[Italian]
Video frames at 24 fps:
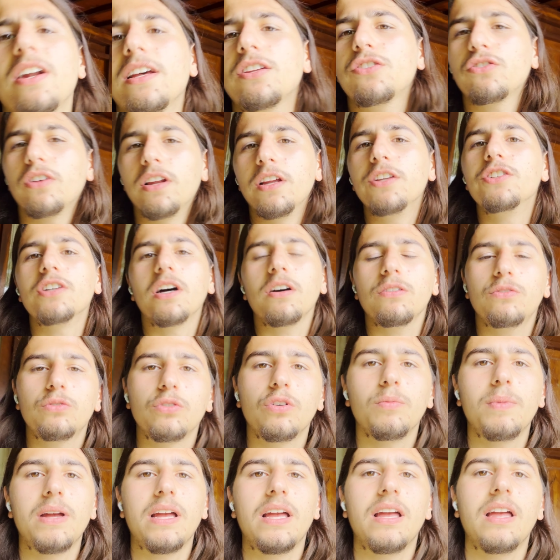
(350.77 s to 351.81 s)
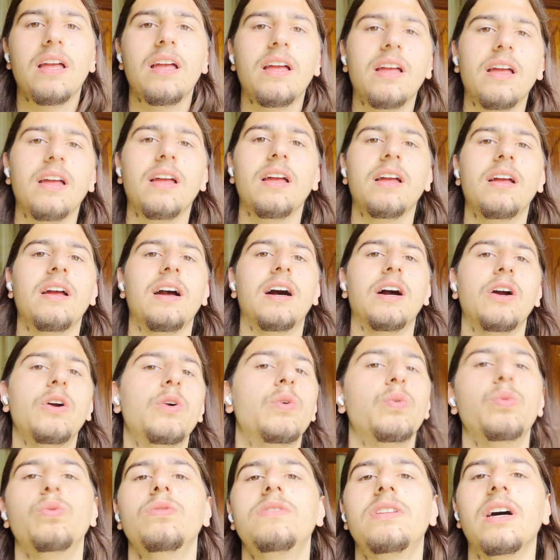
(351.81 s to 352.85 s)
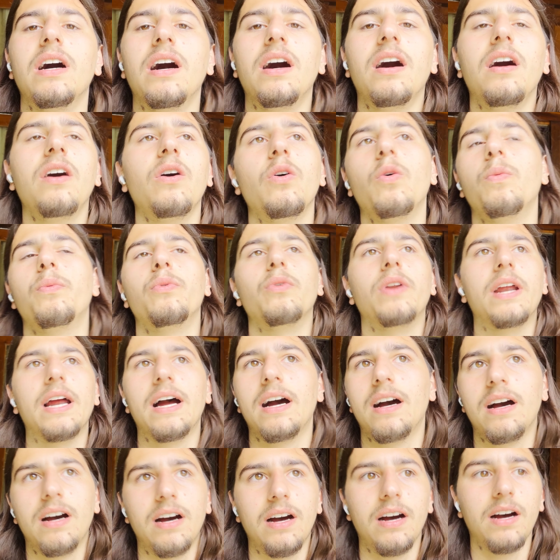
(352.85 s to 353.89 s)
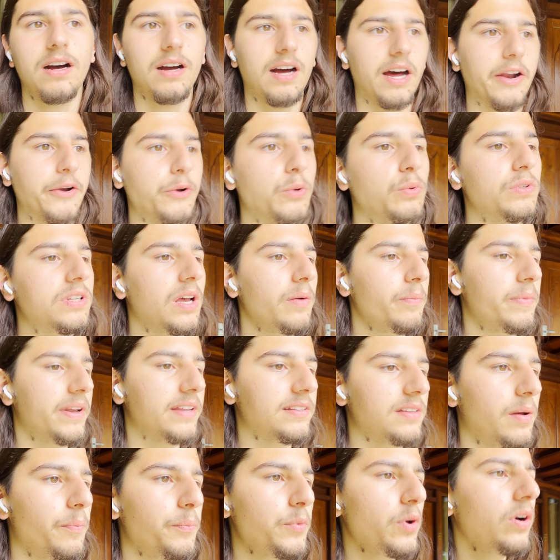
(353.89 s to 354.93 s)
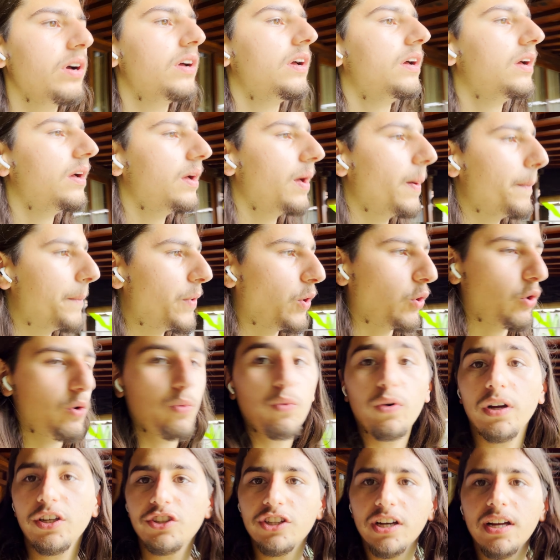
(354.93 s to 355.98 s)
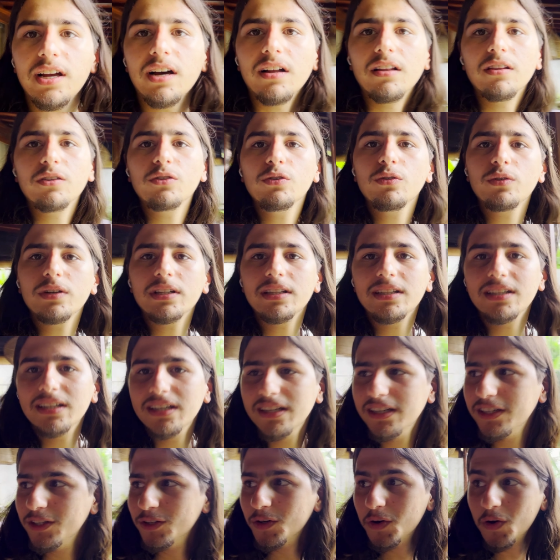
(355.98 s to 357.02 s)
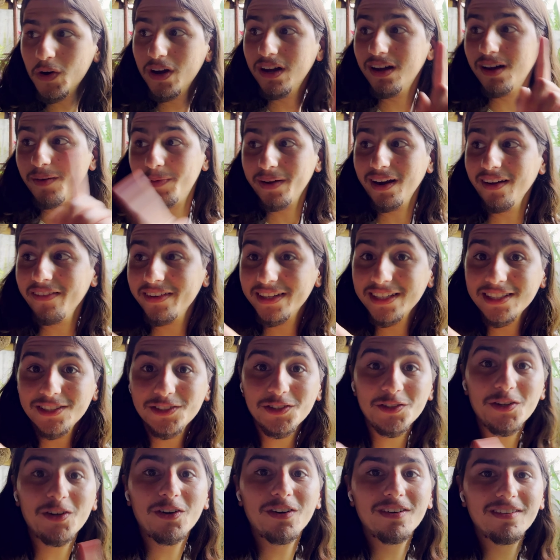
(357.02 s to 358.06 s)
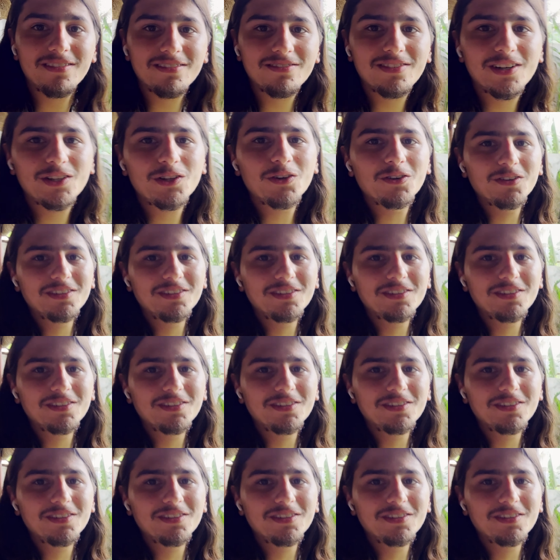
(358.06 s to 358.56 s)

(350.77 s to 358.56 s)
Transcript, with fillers: è soleggiato come a Kuta oppure a, a Nusa, per esempio, però comunque c'è caldo, quindi io appena finisco vado